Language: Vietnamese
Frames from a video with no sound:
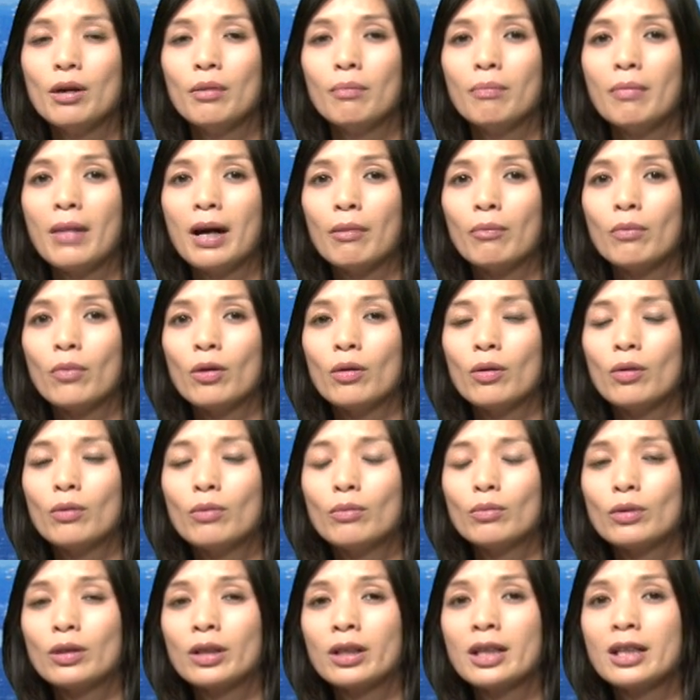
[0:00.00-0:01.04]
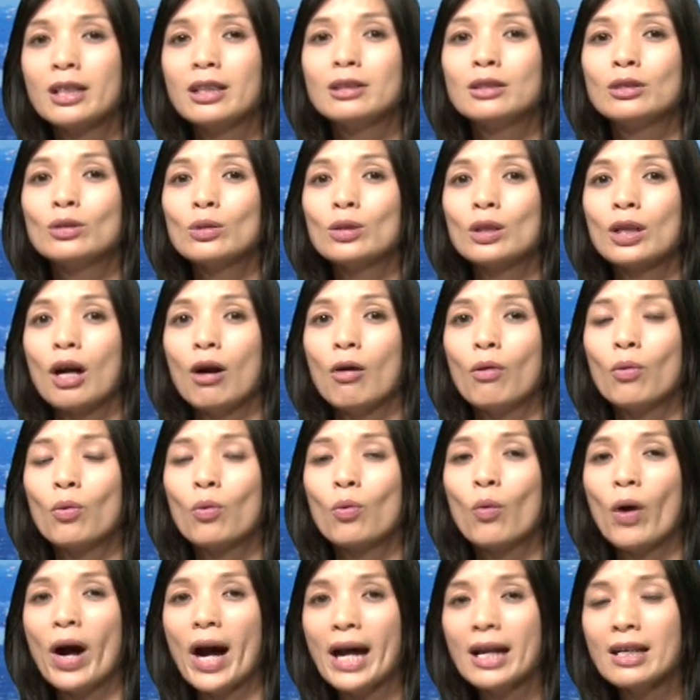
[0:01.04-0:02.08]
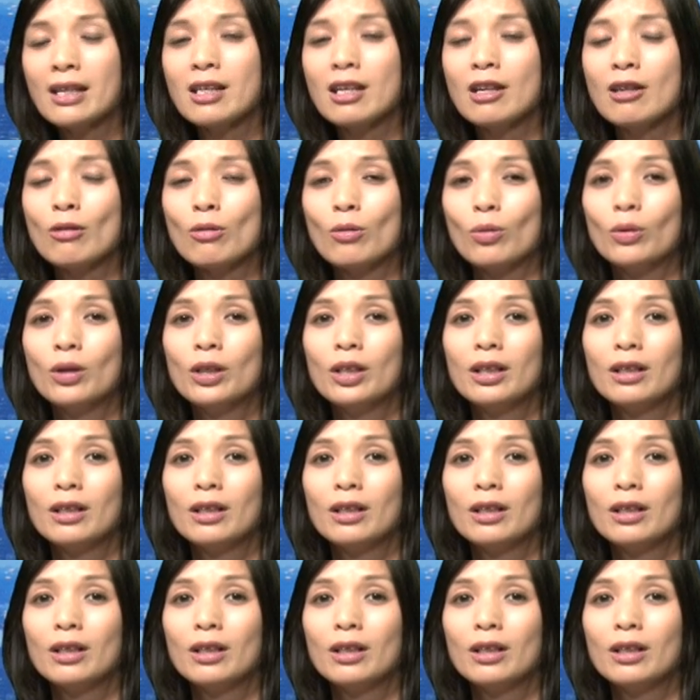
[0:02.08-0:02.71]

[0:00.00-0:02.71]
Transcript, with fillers: mà một khi xuất khẩu quá nhiều